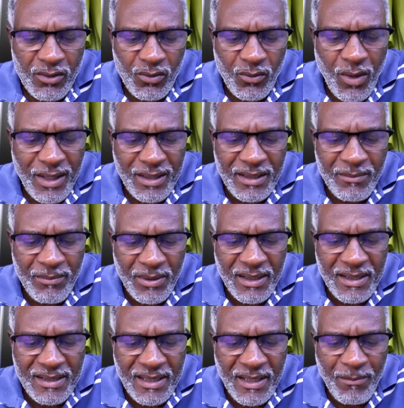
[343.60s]
toi qui
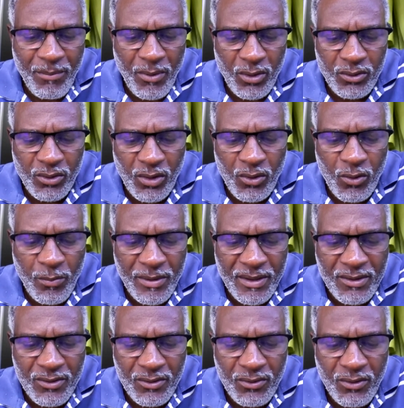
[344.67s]
brises les portes de nos
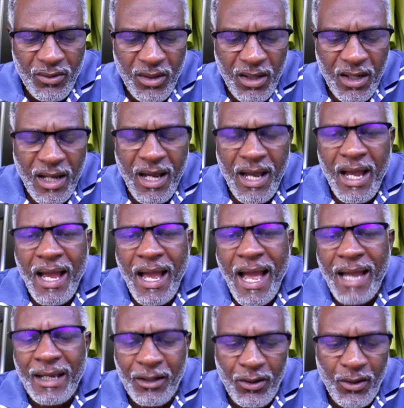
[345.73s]
prisons,
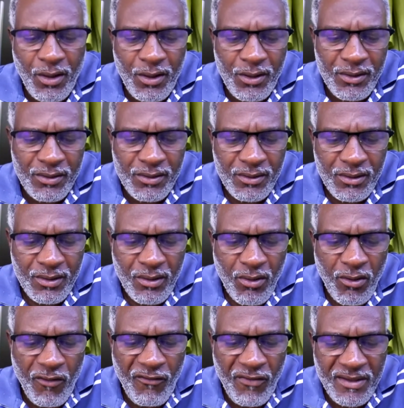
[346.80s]
accueille
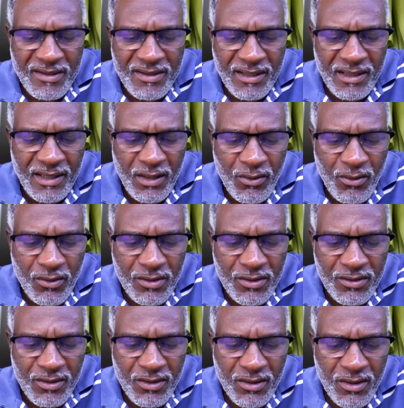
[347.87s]
au festin des
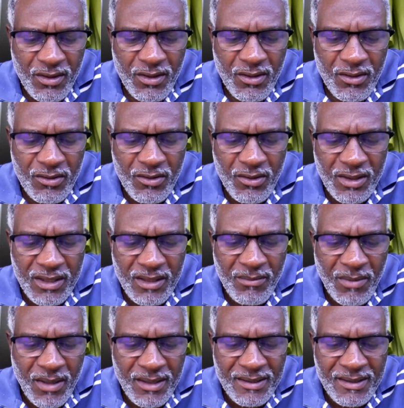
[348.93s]
noces ceux qui
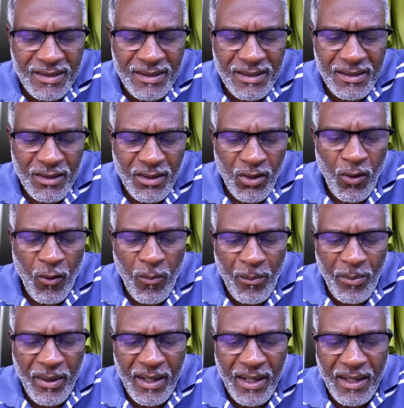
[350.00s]
mendient leur
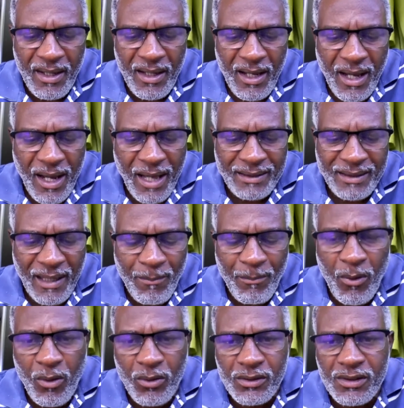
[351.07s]
pain à ta
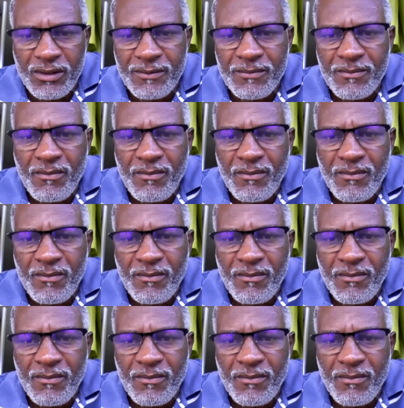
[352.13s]
porte.